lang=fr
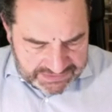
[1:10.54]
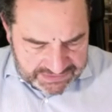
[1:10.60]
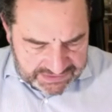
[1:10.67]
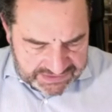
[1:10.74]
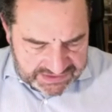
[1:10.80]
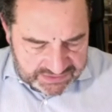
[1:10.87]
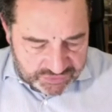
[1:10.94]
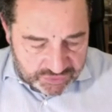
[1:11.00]

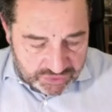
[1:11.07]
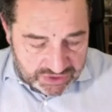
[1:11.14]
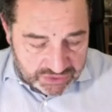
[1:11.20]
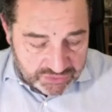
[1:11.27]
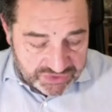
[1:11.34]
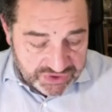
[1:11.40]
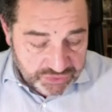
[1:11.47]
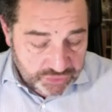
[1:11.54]
cette, inscription à
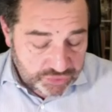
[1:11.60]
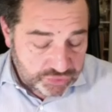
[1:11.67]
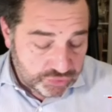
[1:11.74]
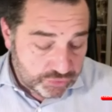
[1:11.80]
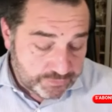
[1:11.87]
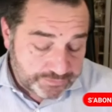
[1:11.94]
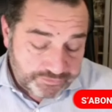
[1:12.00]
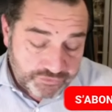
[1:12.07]
la
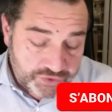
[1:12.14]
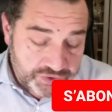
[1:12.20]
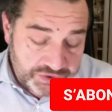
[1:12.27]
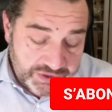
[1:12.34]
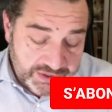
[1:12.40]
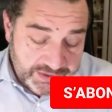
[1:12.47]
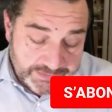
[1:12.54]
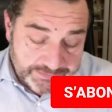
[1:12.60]
Constitution
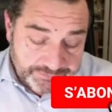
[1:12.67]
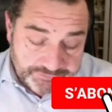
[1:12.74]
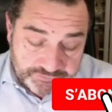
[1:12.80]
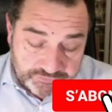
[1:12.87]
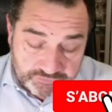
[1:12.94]
qui est